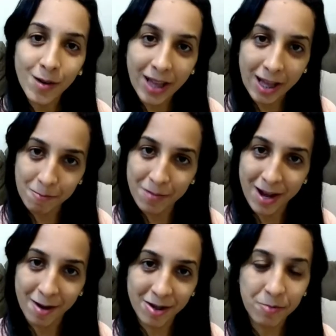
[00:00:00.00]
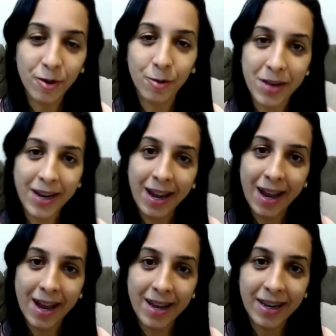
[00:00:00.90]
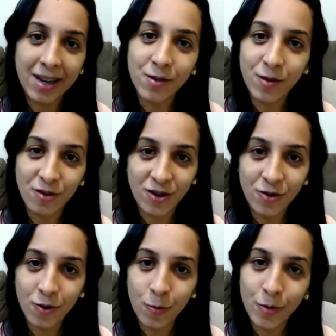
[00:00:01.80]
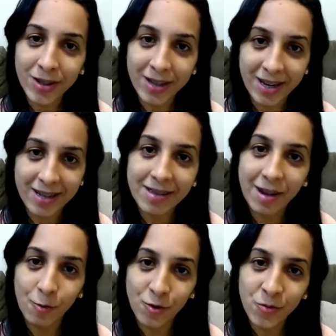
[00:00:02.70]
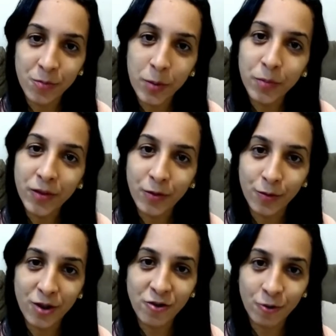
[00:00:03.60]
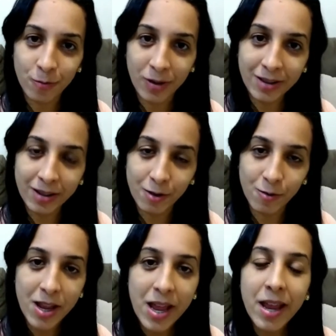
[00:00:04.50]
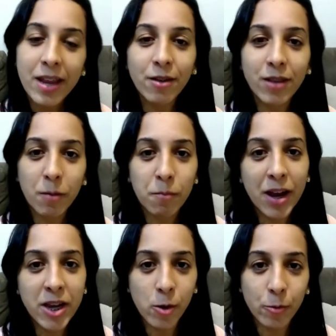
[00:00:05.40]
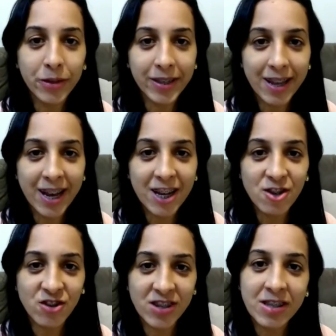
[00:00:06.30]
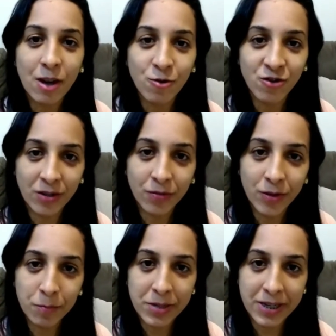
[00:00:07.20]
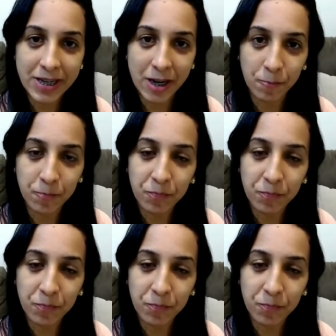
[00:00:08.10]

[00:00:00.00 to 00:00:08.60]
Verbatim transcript: Olá, Paula. Meu nome é Karen. Eu sou agente comunitária de saúde pela Prefeitura de Cubatão. Eu trabalho em uma unidade Saúde da Família,